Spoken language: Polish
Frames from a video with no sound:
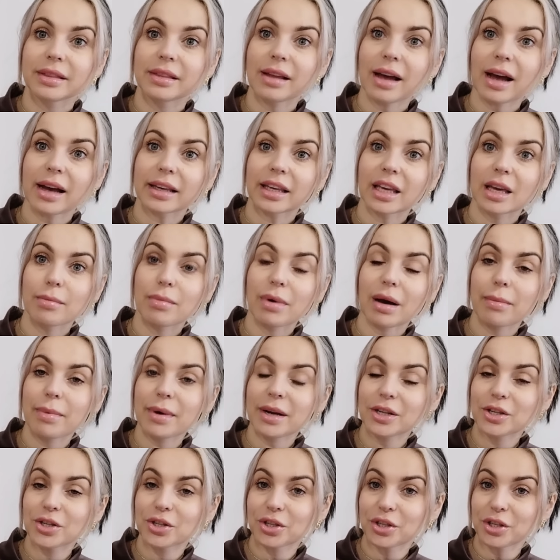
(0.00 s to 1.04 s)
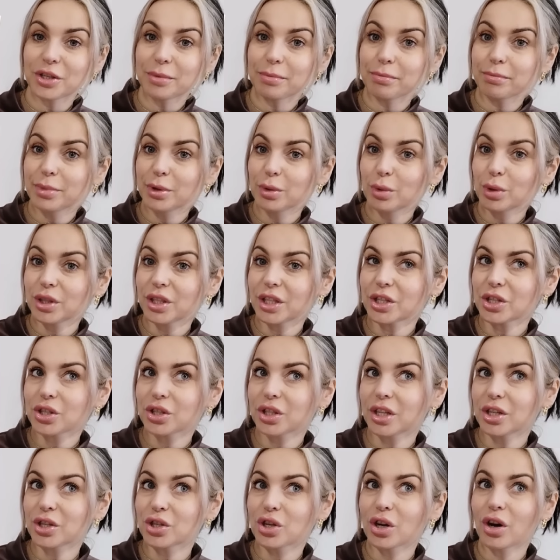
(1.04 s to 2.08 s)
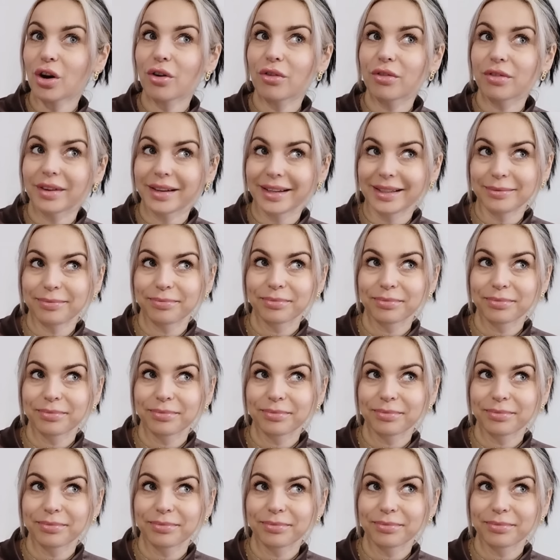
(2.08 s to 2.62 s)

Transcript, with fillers: takie babeczki, były też tęczowe,